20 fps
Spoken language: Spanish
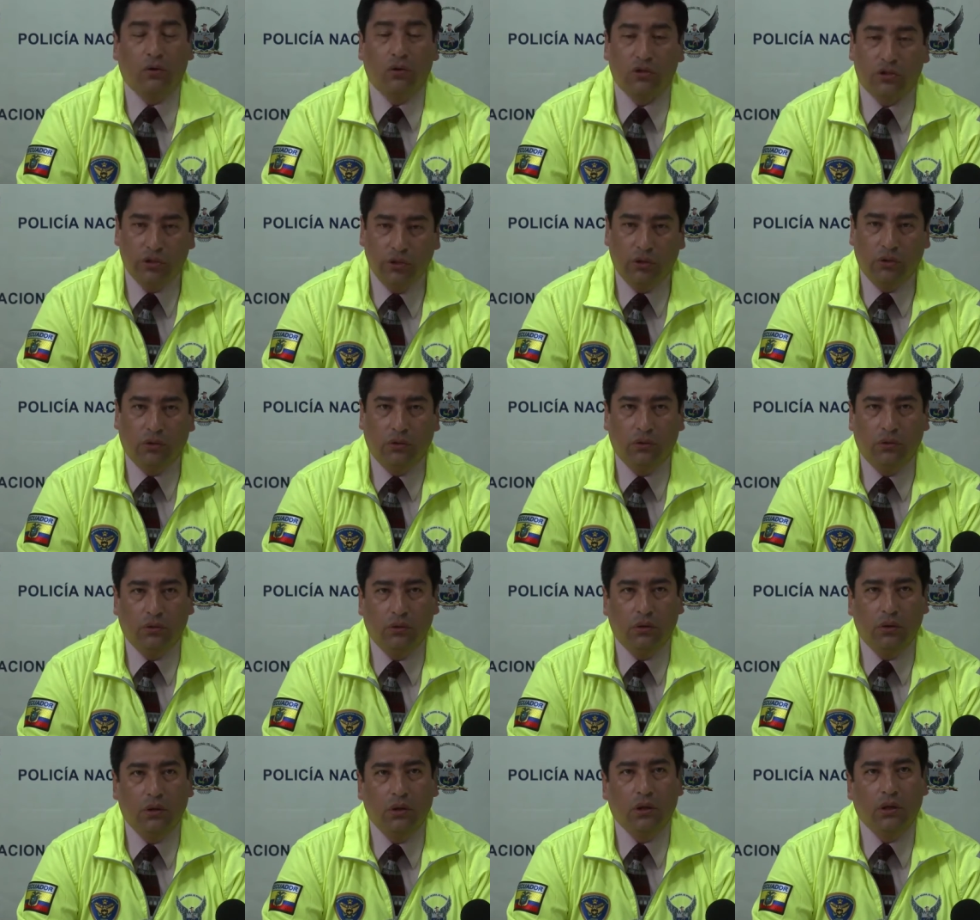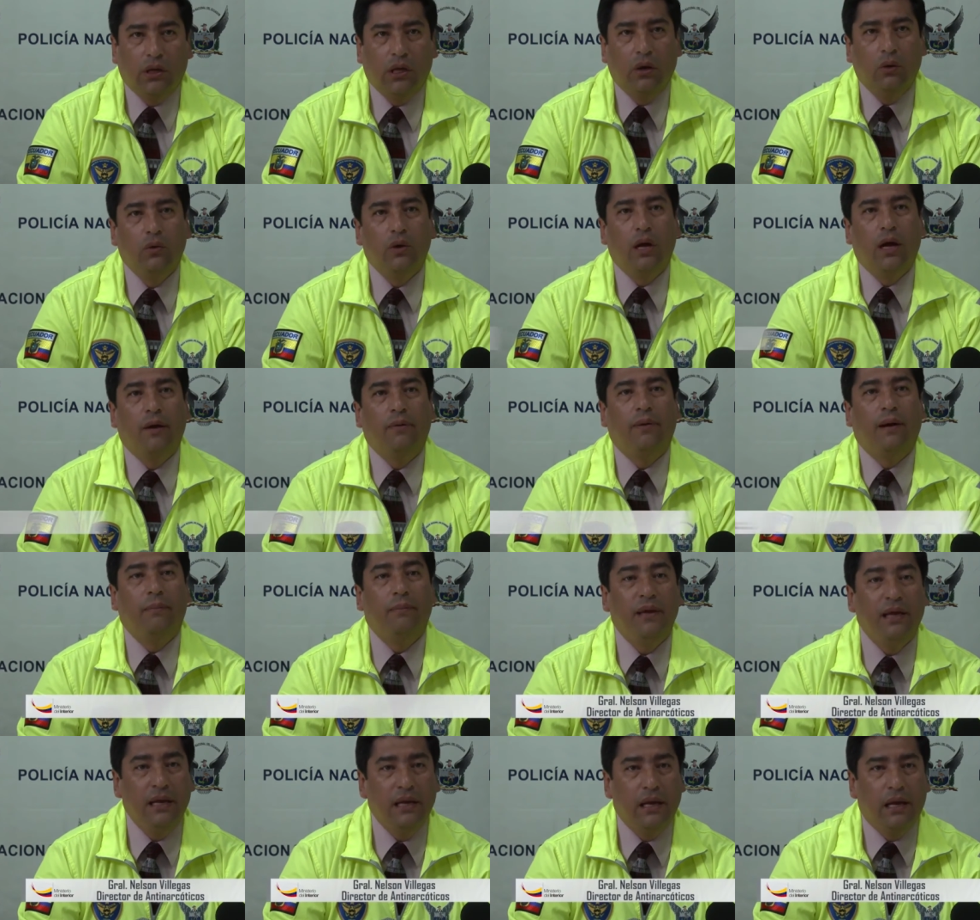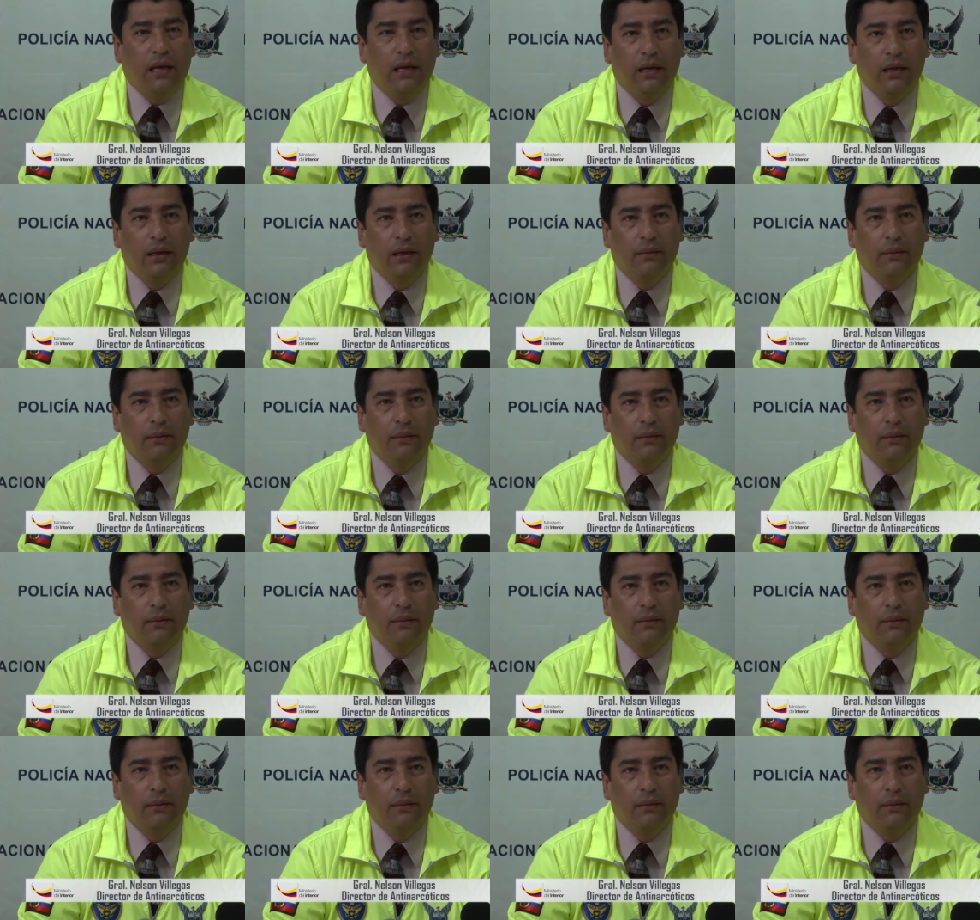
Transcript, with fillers: conoció que una familia,